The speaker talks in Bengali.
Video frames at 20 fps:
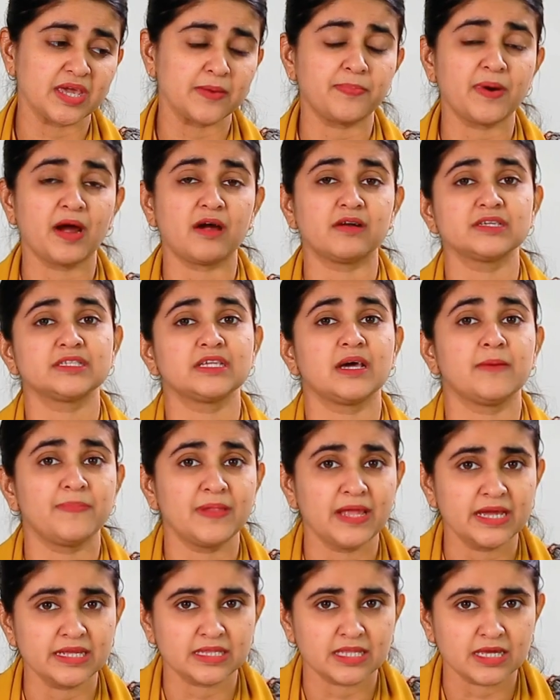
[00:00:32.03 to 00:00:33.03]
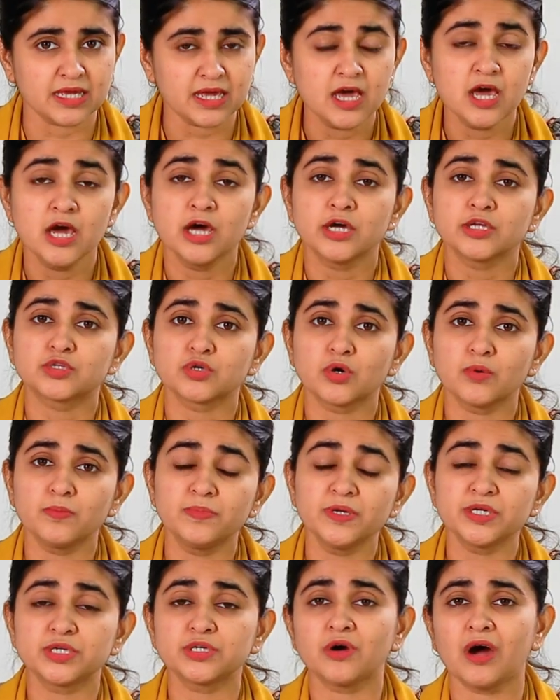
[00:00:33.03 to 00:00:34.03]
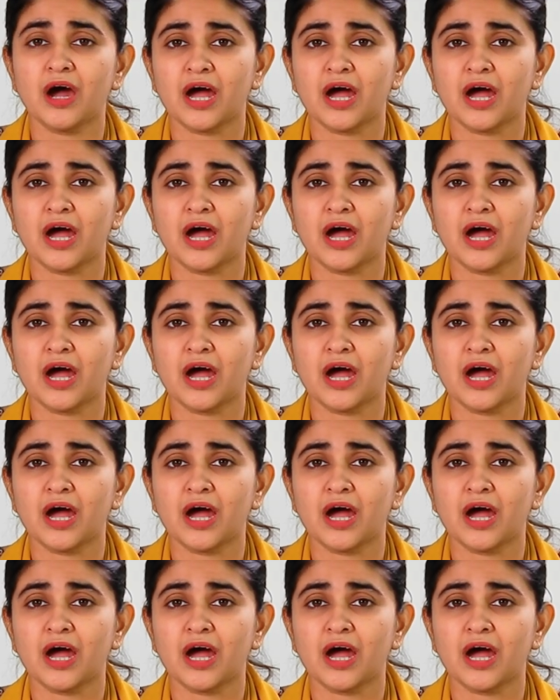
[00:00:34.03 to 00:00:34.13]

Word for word: এ পাওয়ার সাপ্লাইতে চব্বিশশো